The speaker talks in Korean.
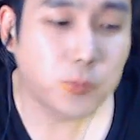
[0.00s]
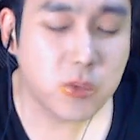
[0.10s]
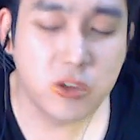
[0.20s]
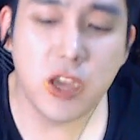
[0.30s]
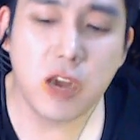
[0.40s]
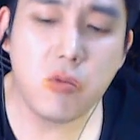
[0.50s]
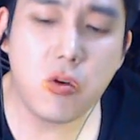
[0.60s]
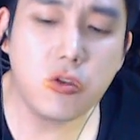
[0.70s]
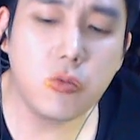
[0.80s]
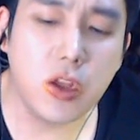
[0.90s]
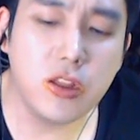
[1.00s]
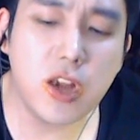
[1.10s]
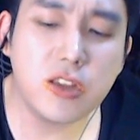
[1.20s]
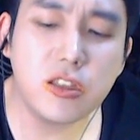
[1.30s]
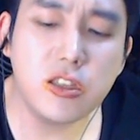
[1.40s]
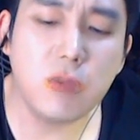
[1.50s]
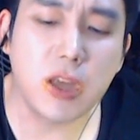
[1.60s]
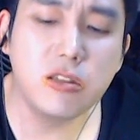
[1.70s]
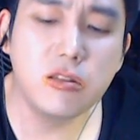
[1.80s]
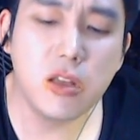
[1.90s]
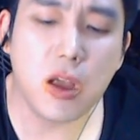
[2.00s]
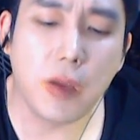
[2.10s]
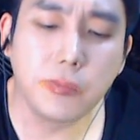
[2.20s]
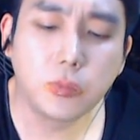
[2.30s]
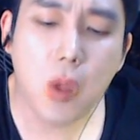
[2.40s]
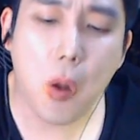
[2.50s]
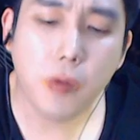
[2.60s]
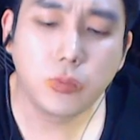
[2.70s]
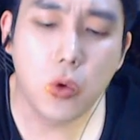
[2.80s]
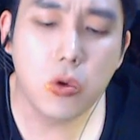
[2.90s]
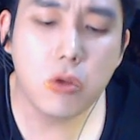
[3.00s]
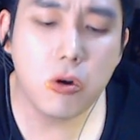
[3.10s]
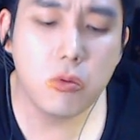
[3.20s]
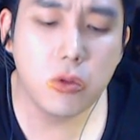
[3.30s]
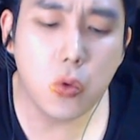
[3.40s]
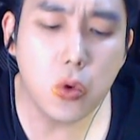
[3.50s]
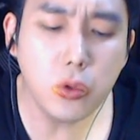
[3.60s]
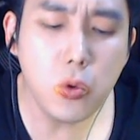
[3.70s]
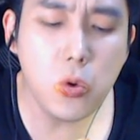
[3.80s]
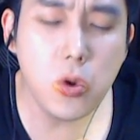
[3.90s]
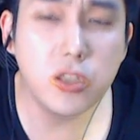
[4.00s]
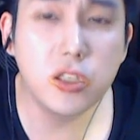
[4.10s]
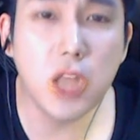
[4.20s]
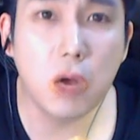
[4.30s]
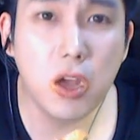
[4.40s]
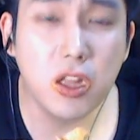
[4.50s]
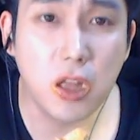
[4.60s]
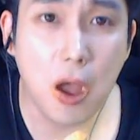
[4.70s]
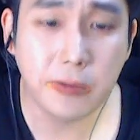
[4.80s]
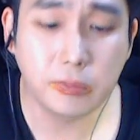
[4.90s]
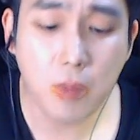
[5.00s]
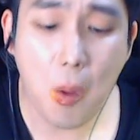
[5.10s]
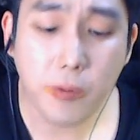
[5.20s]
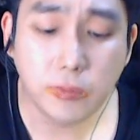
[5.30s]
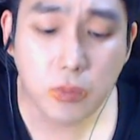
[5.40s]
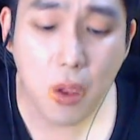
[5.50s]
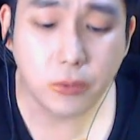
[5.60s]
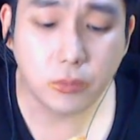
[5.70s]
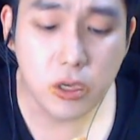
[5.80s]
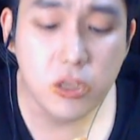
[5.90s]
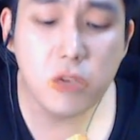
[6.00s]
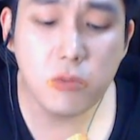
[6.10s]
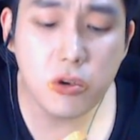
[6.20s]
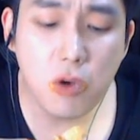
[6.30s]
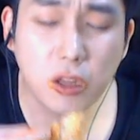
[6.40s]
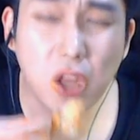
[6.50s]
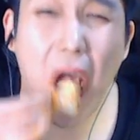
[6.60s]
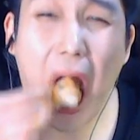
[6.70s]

그냥 먹어도 뭐 옛날 치킨은 맛있는데 이렇게 먹으면 고소해진다고 해야 되나? 그 느낌이 큰 것 같아.